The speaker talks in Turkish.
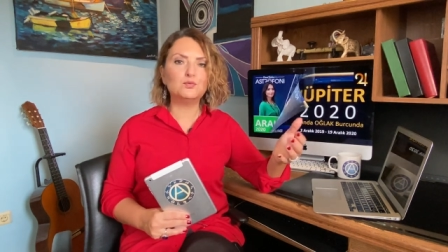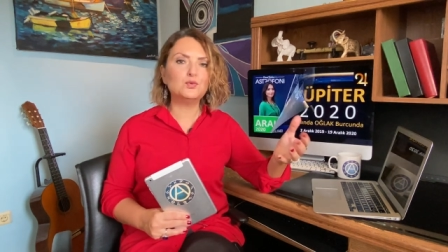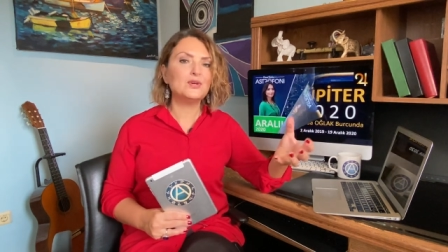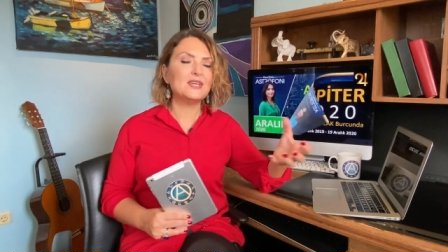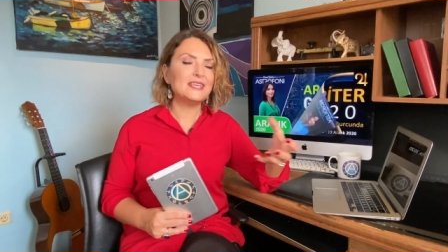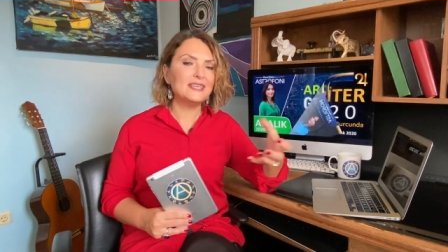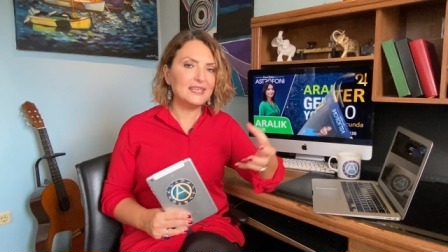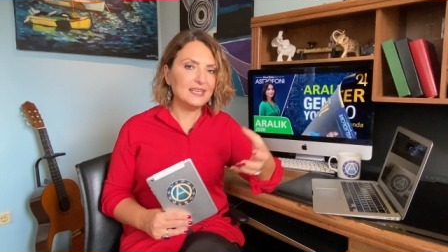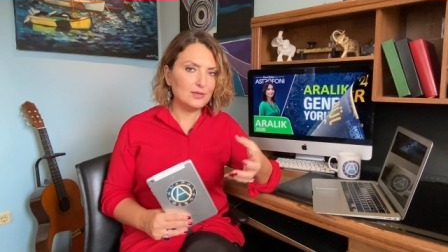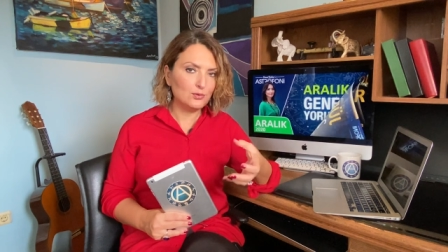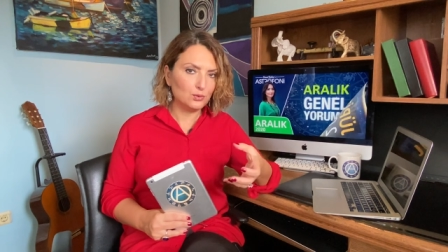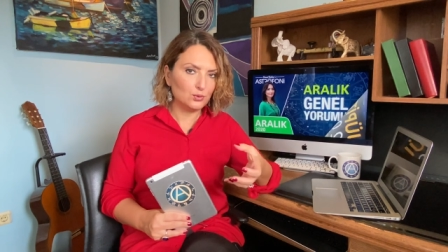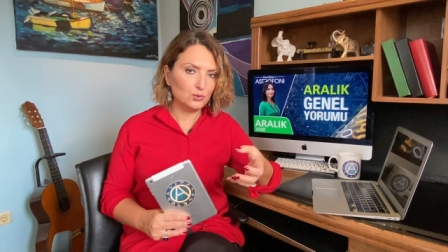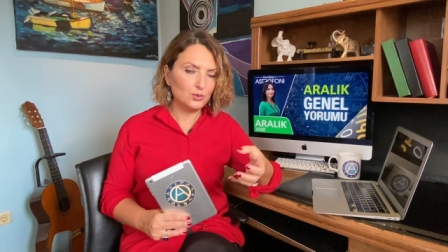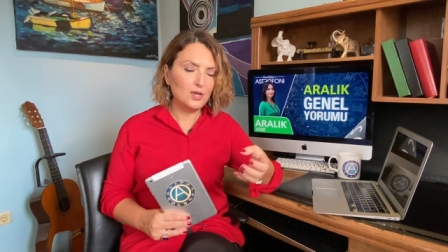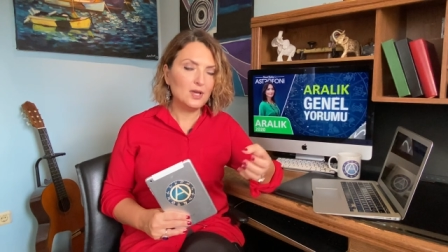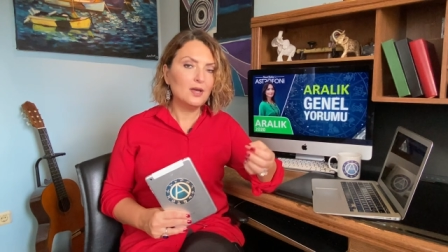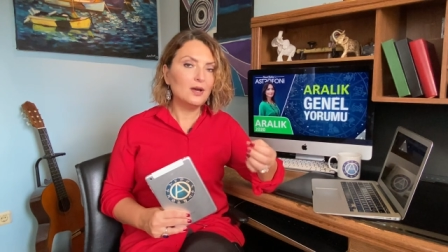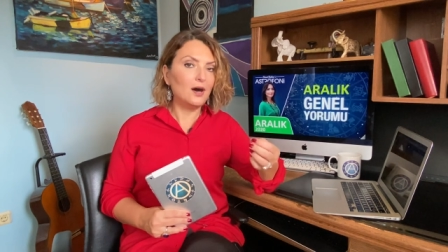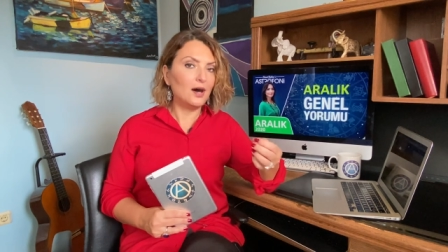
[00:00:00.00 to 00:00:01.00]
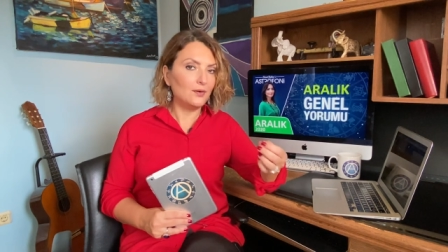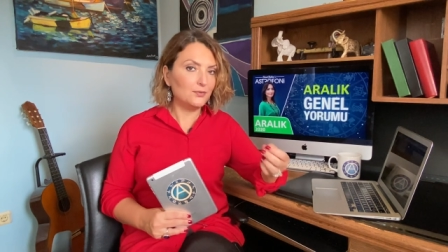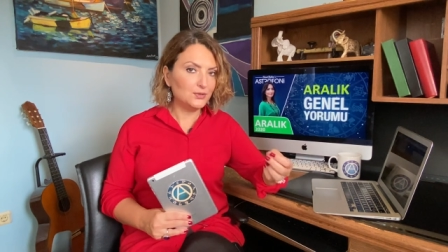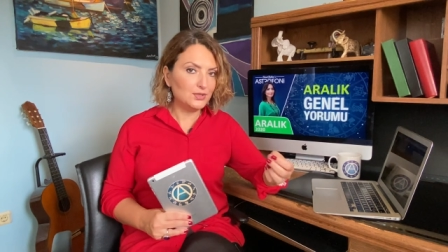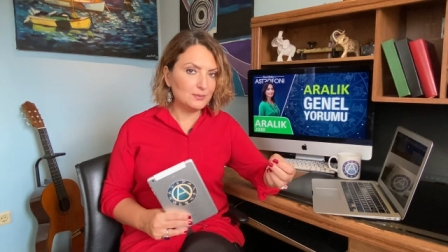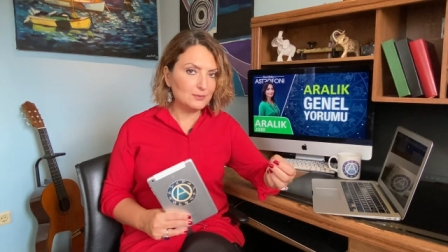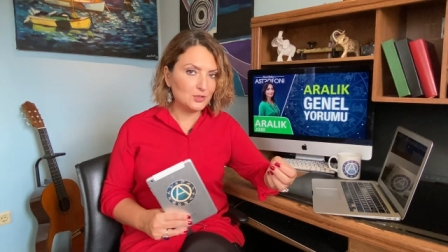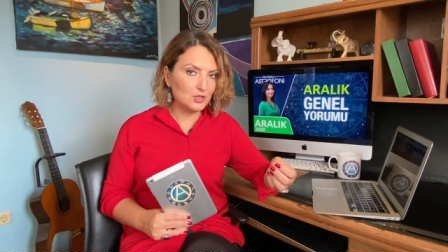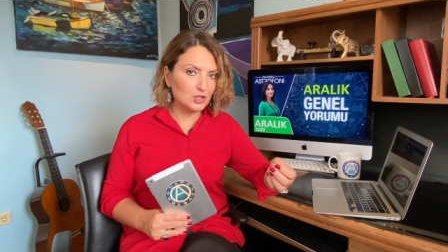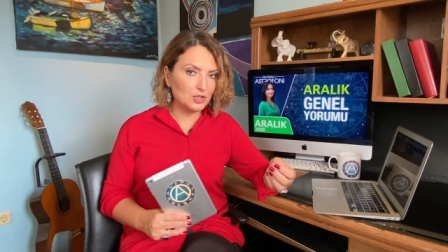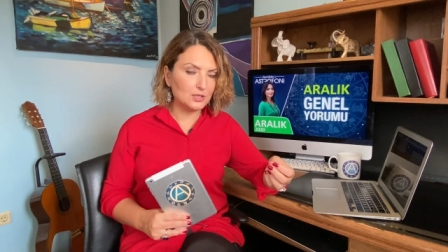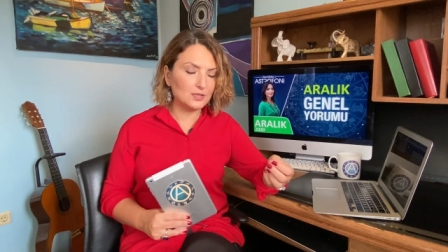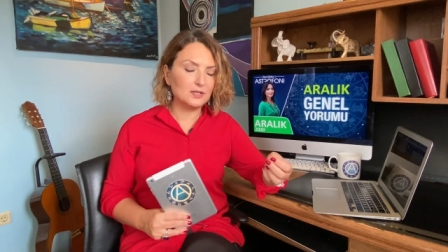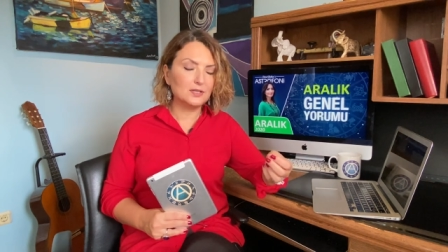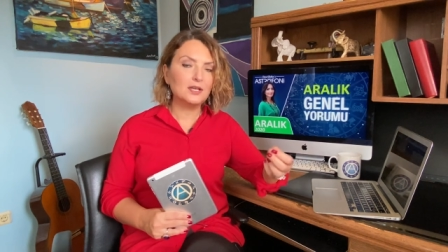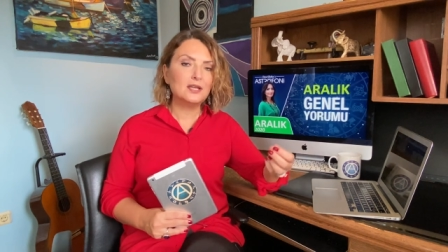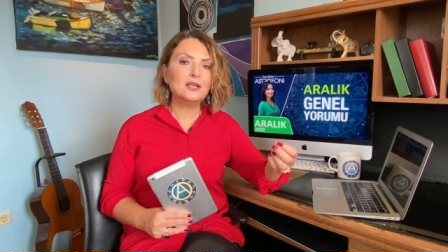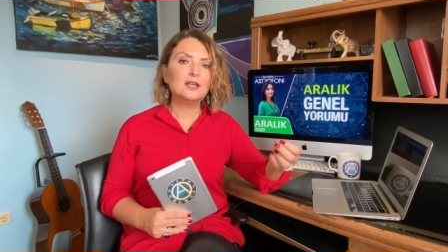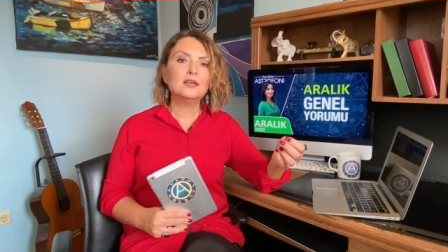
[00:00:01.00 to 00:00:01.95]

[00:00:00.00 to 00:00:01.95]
Bu iki gün hafta başı